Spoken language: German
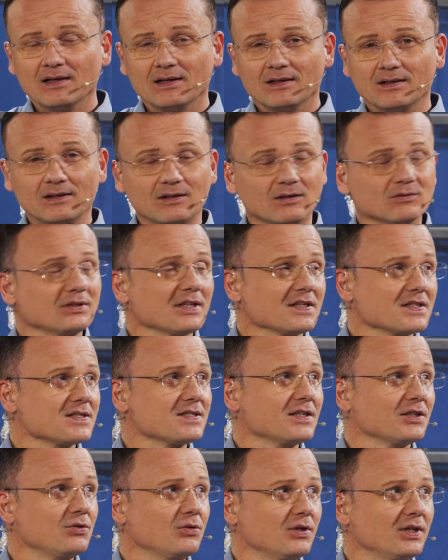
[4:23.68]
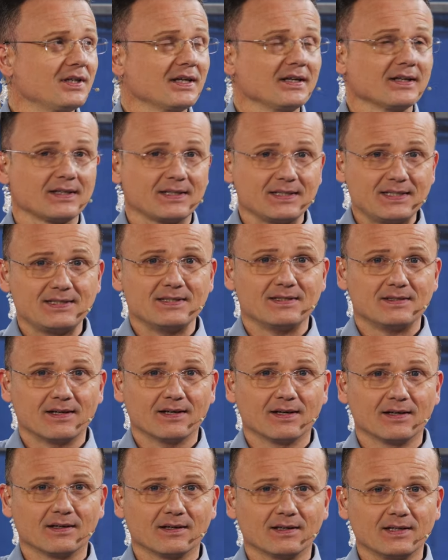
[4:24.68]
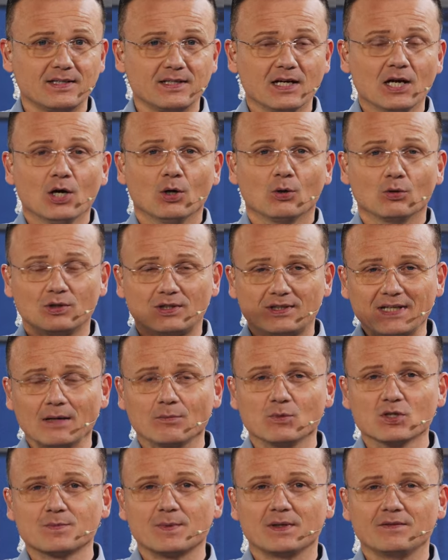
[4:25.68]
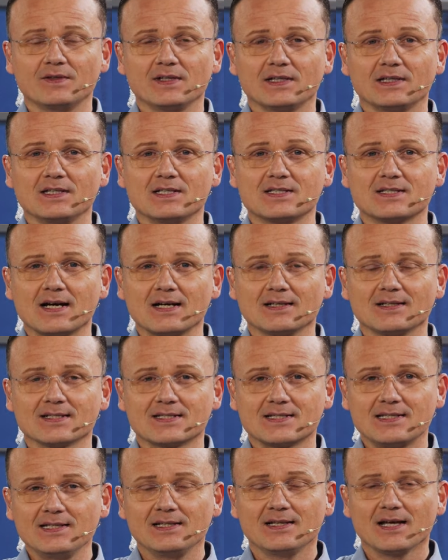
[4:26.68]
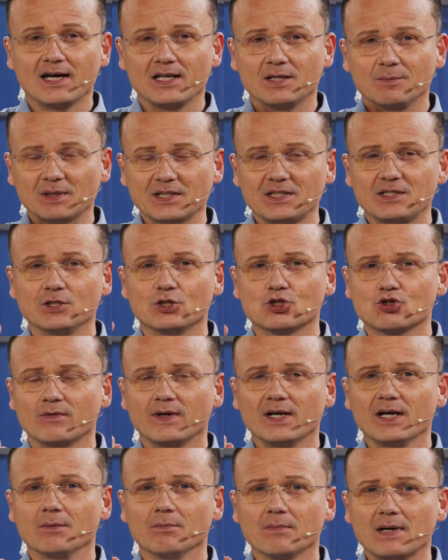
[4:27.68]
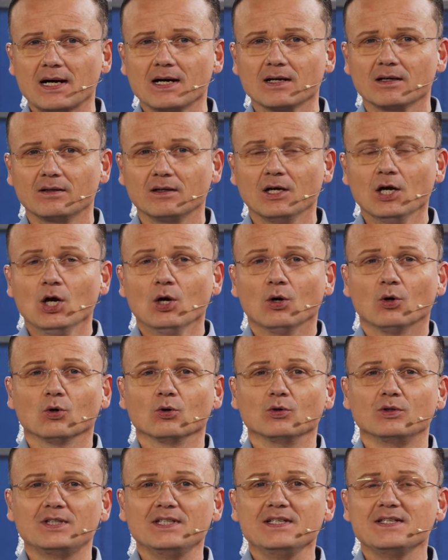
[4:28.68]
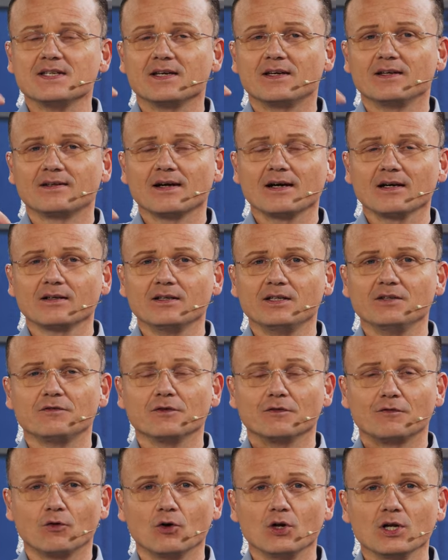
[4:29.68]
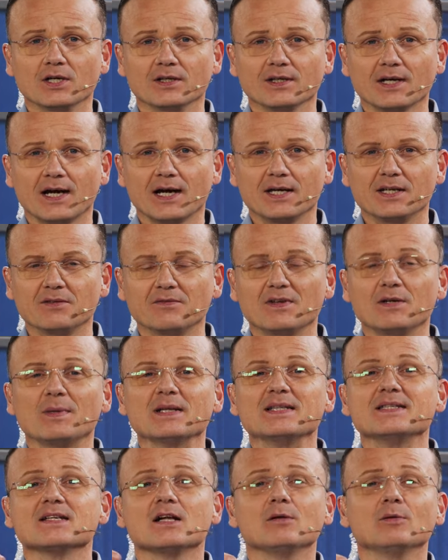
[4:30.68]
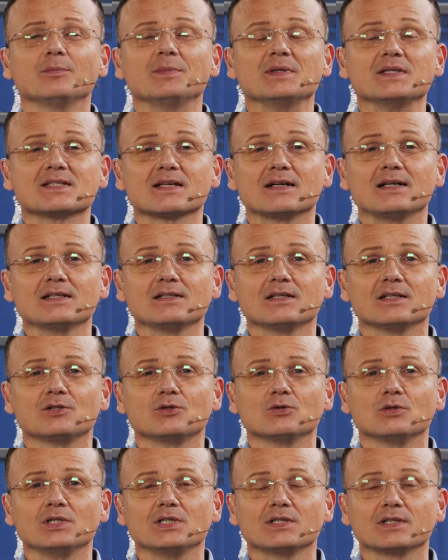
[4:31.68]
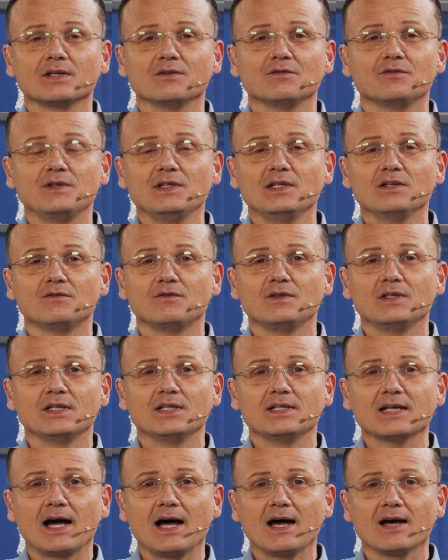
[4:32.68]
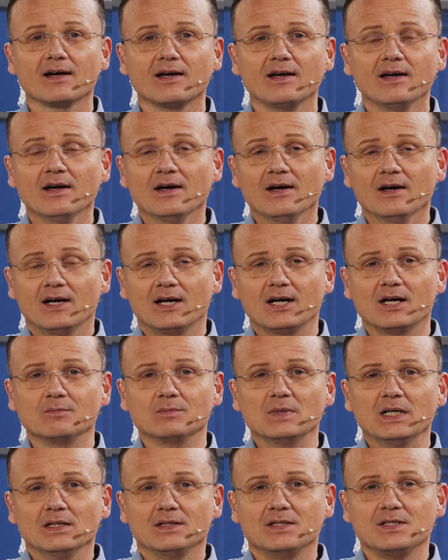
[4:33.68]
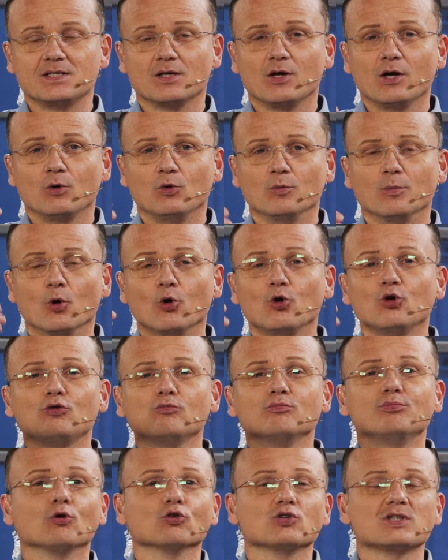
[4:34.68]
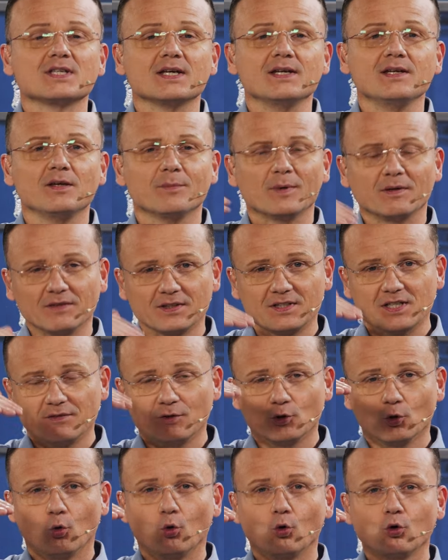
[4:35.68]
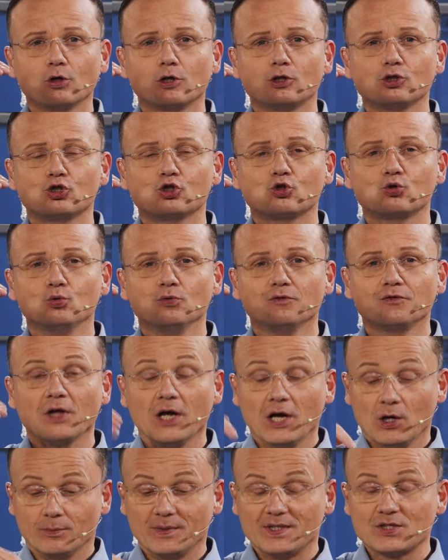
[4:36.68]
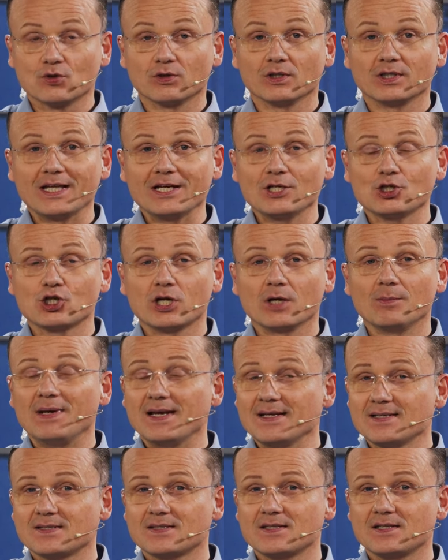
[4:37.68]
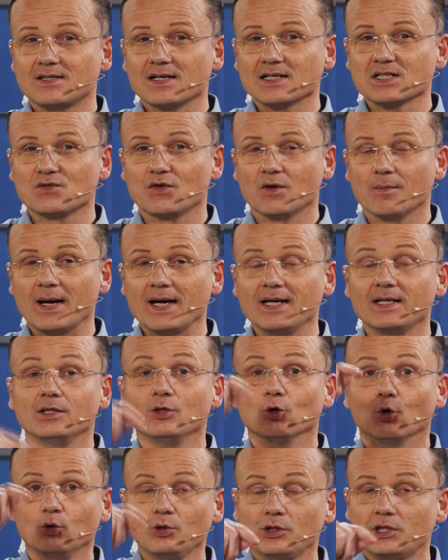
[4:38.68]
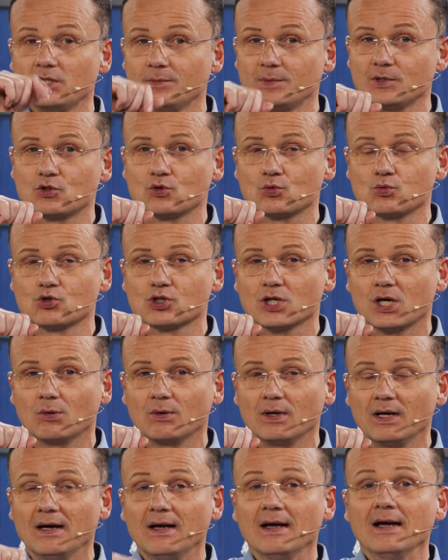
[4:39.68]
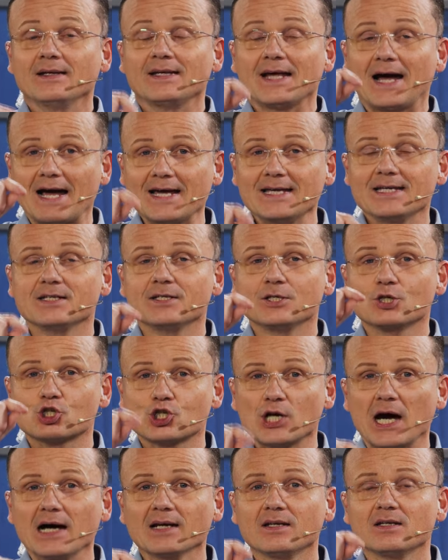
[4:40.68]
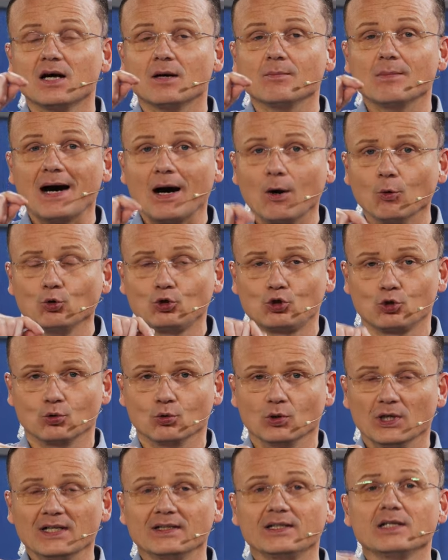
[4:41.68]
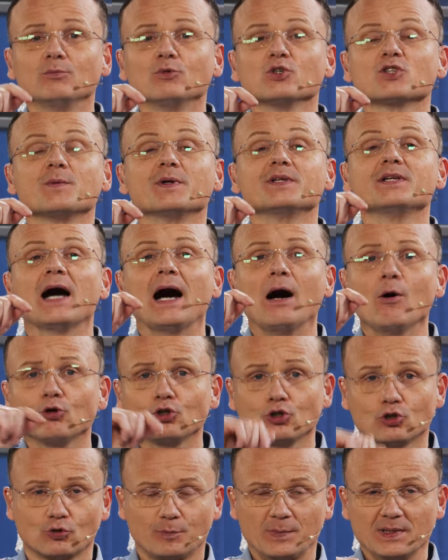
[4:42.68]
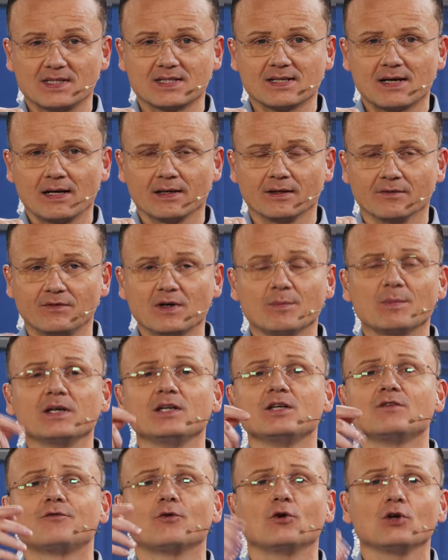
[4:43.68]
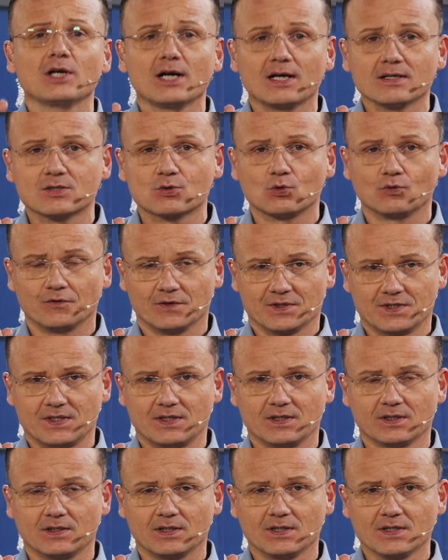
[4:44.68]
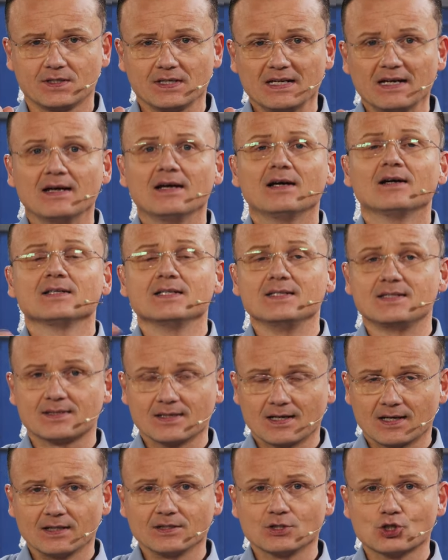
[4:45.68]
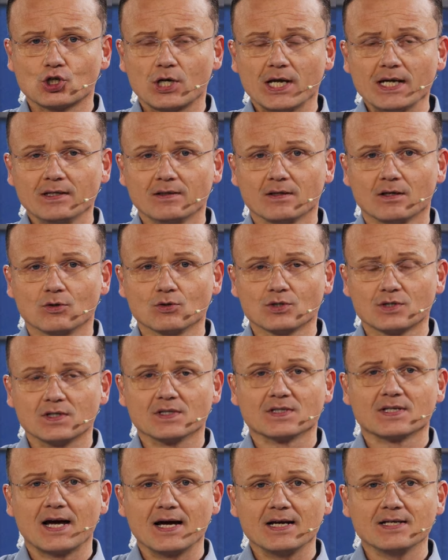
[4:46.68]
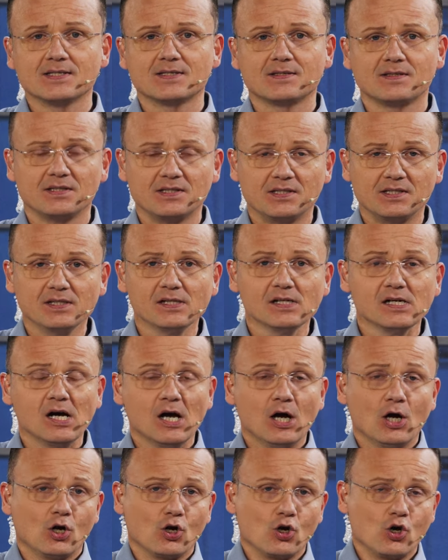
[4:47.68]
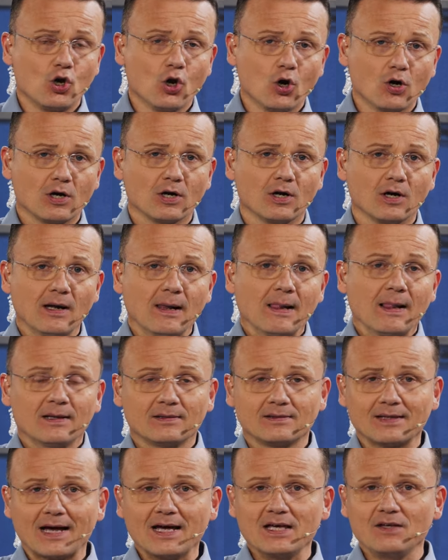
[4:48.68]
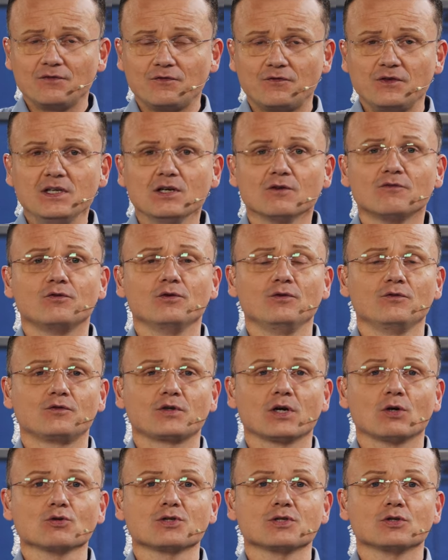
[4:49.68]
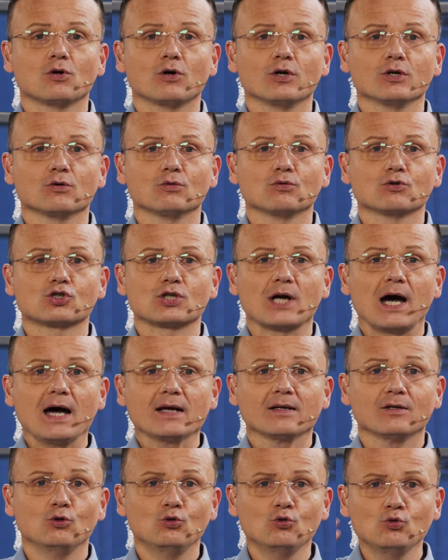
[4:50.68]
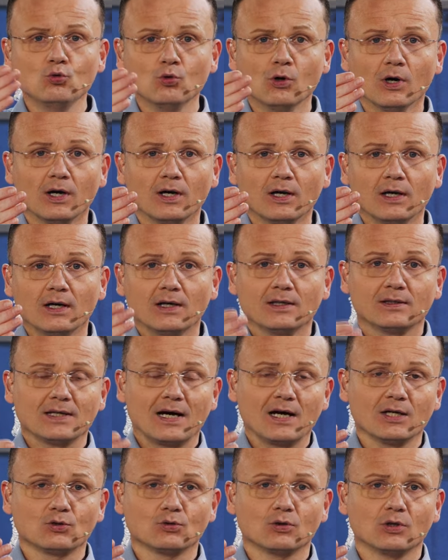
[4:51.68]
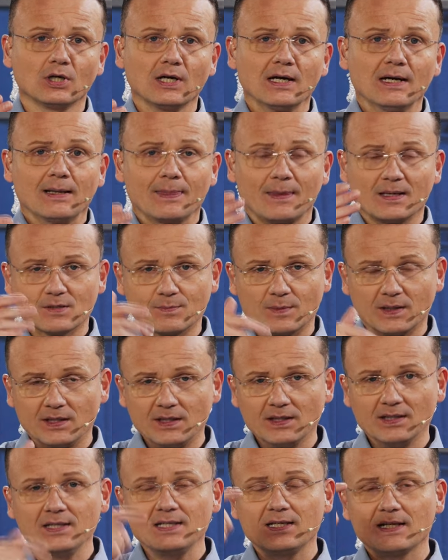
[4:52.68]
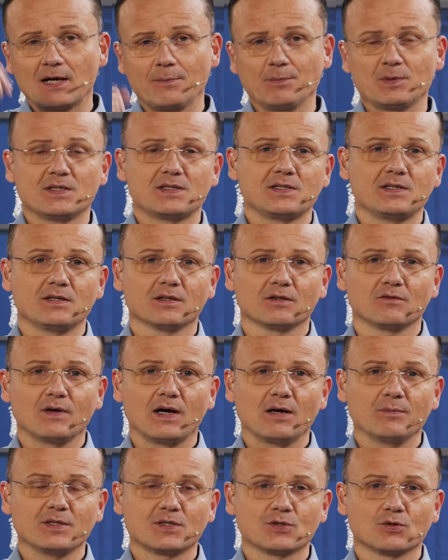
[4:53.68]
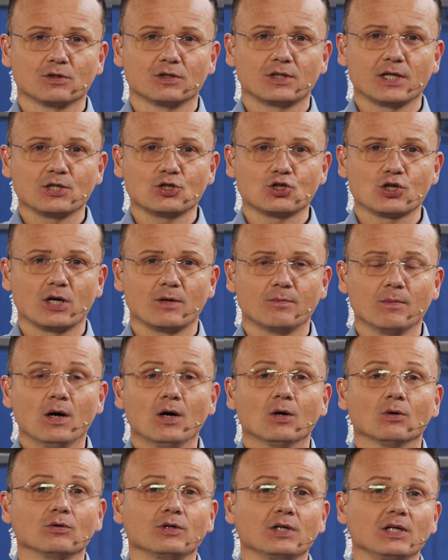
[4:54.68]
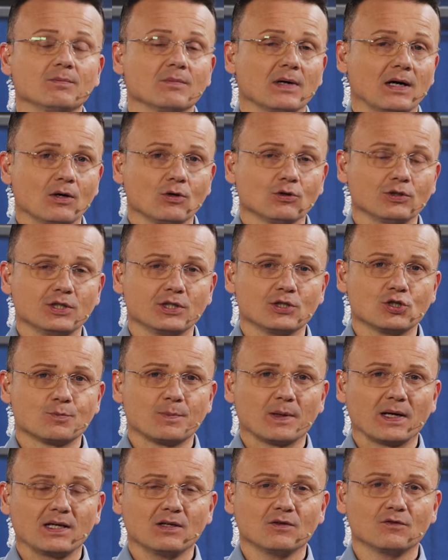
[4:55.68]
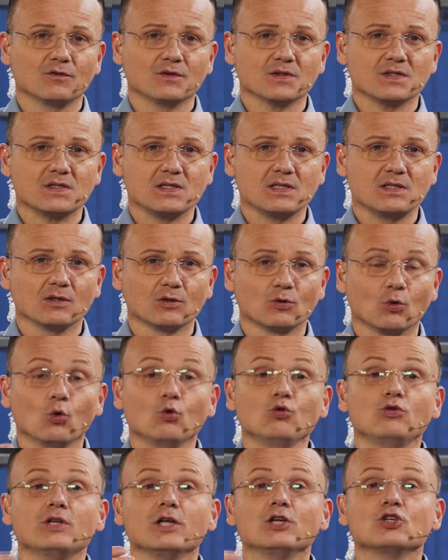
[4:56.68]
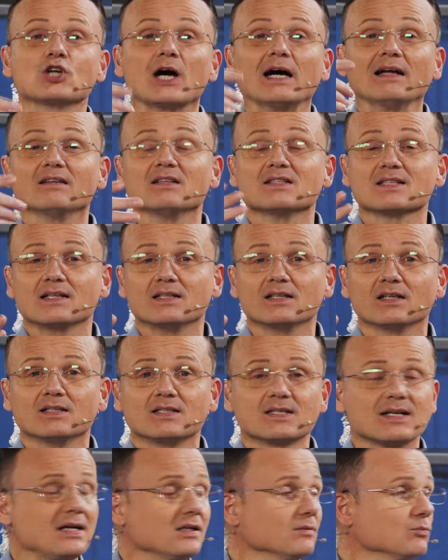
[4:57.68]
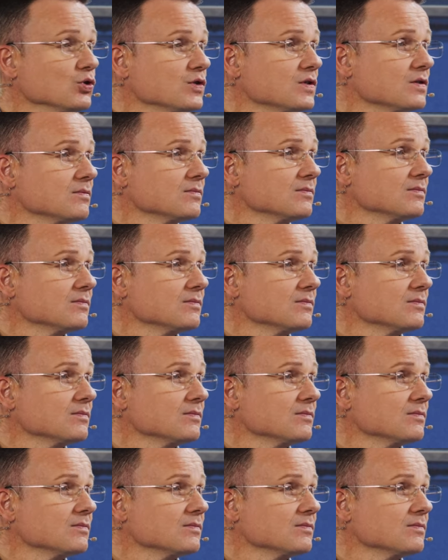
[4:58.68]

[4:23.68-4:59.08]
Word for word: Äh, und das ist natürlich dann richtig ärgerlich. Und da muss man wirklich sagen, das liegt einem richtig schwer im Magen. Und diese Gedanken, die verfolgen einen, weil man selber bezahlt natürlich dann viele, viele Jahre ähm, diese überhöhten Prozente. Man wird ja wieder hoch hochgestuft. Mit so einer Dashcam lässt sich das vermeiden. Und liebe Zuschauer, der eigene Schaden am Auto, den muss man ja auch noch bezahlen. Wenn man nicht Vollkasko versichert ist, sieht es da ganz schlecht aus. Das heißt, hier locker 3, 4, 5.000 Euro Schaden nur dadurch, dass man hier nicht abgesichert war mit so einer Dashcam und eben auch nicht entsprechend versichert und den Schaden des anderen zahlen muss.